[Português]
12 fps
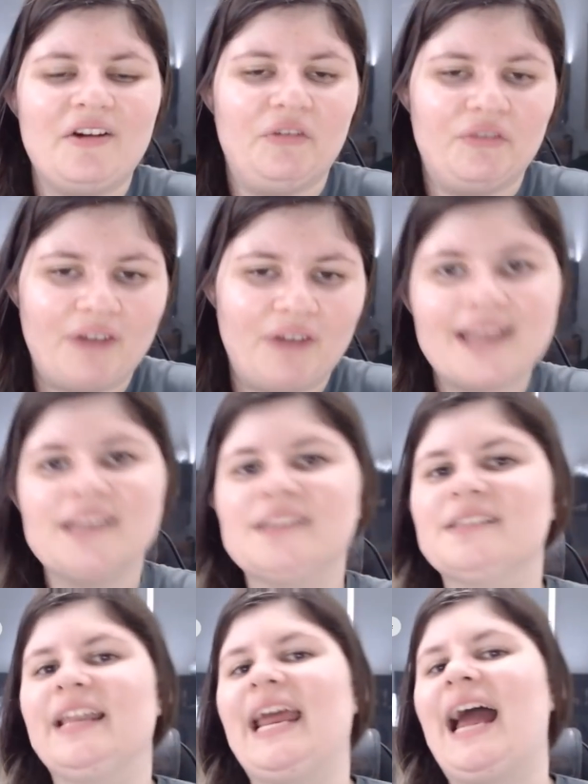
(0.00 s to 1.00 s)
vai
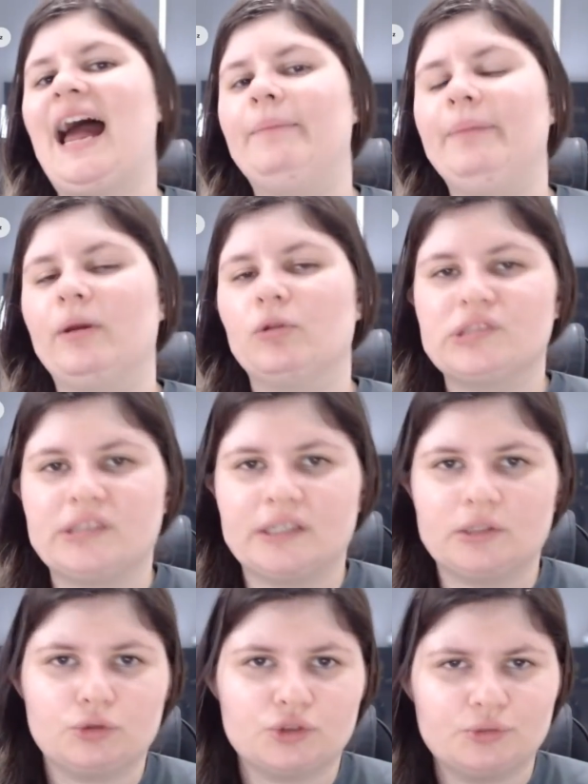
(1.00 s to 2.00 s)
estrear pelo
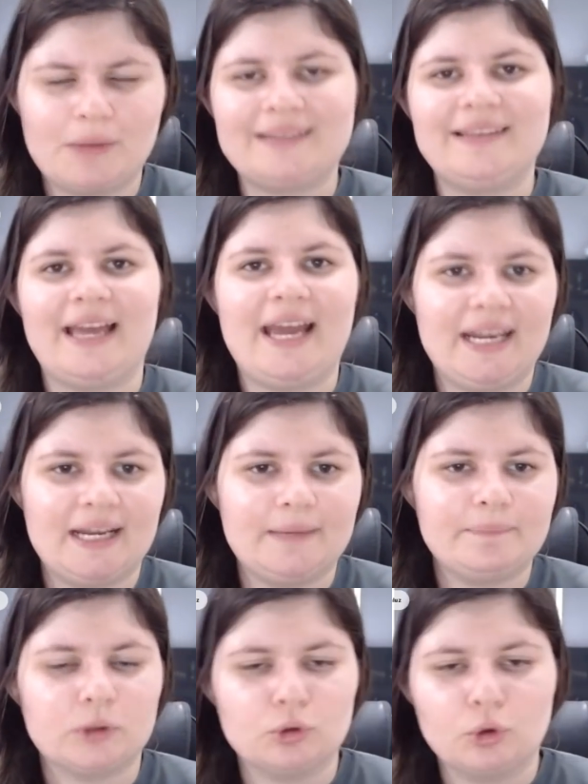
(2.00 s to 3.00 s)
Santos,
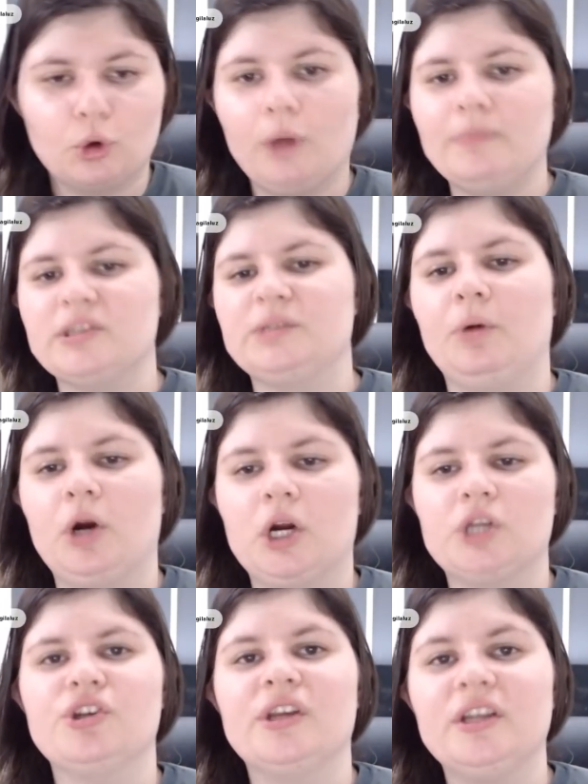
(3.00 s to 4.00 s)
matéria do Globo
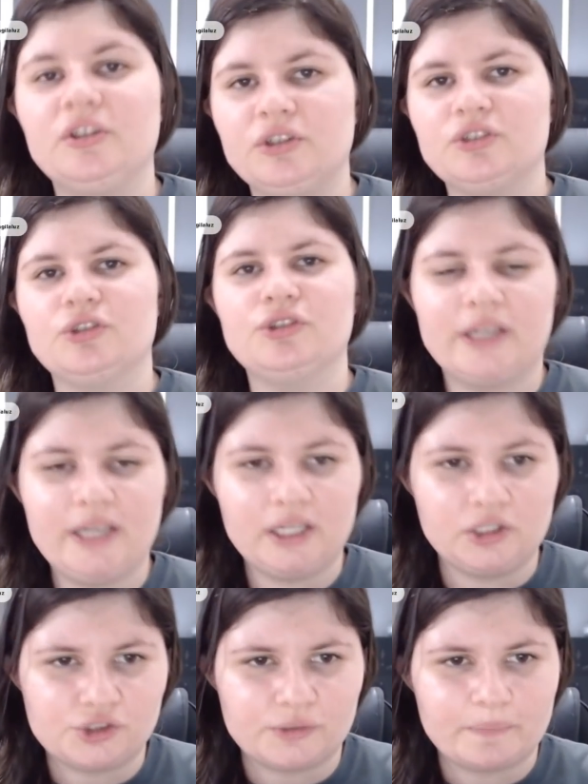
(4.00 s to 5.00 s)
Esporte que diz o
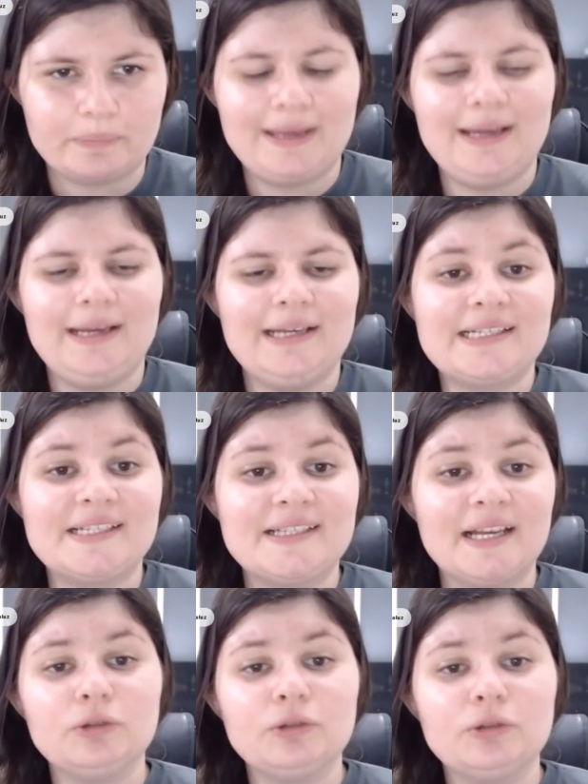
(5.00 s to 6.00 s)
seguinte:
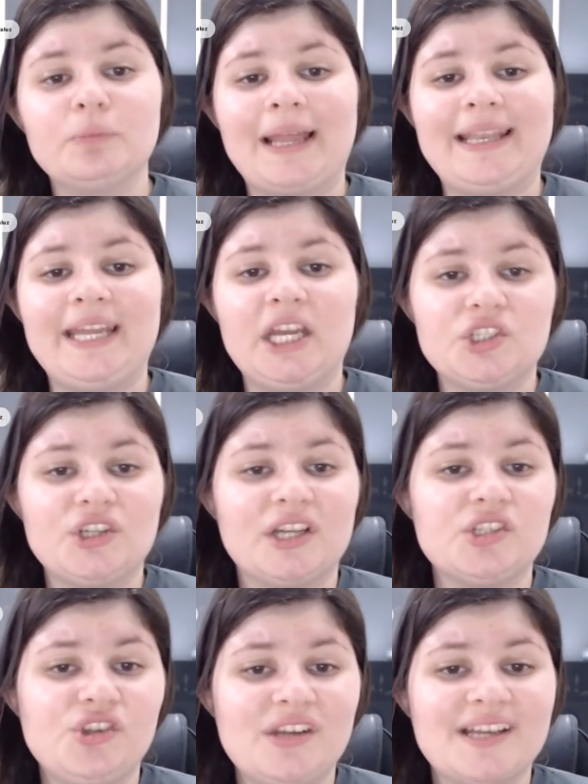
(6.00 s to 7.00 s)
Santos
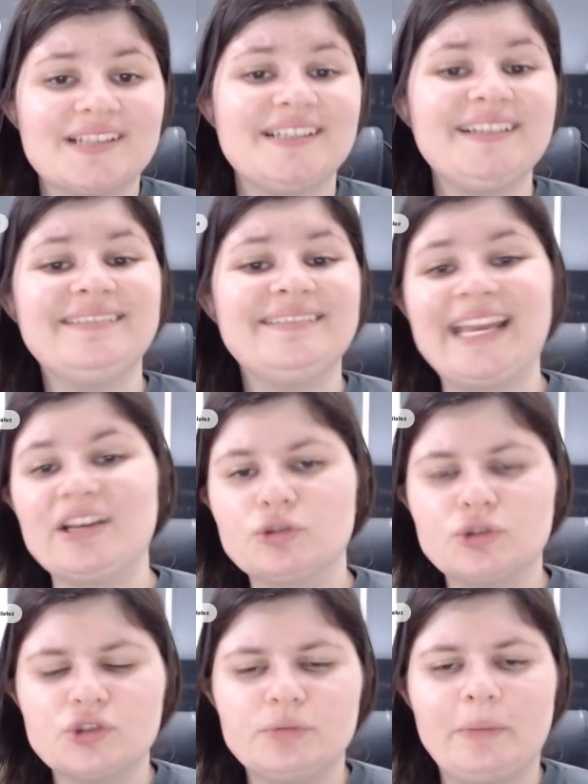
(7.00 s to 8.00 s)
planeja dias
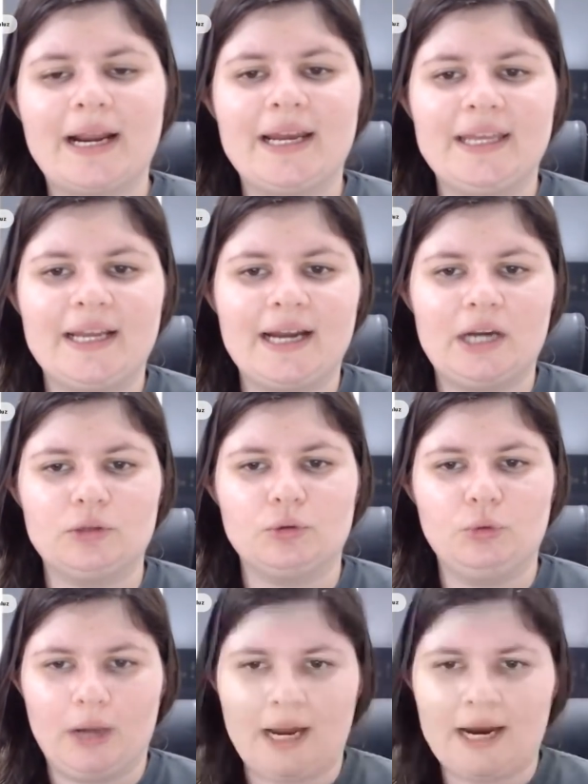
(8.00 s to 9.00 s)
intensos para
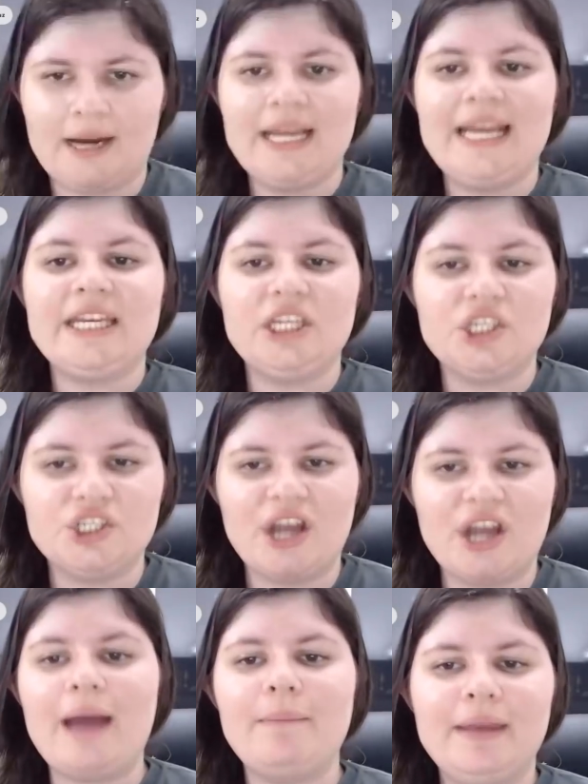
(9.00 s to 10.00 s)
Ricardo Goulart e
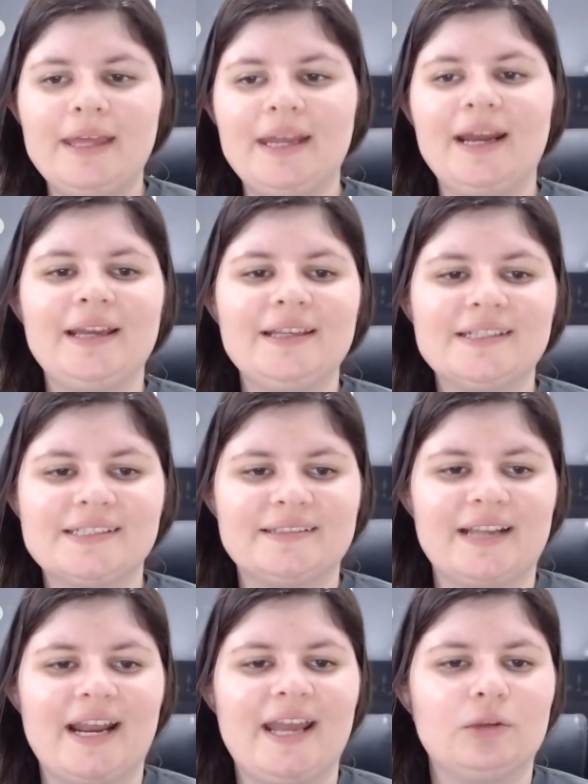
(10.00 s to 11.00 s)
já mira
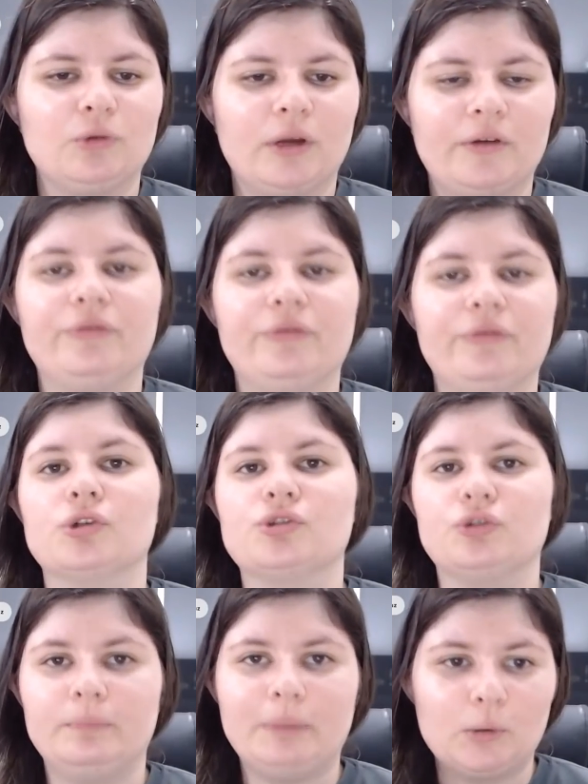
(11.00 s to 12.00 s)
estreia do
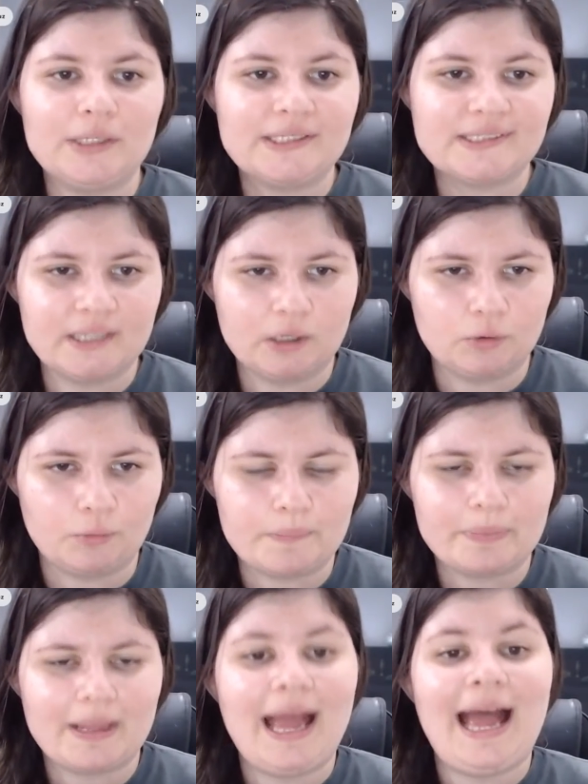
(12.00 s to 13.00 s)
reforço no Paulistão.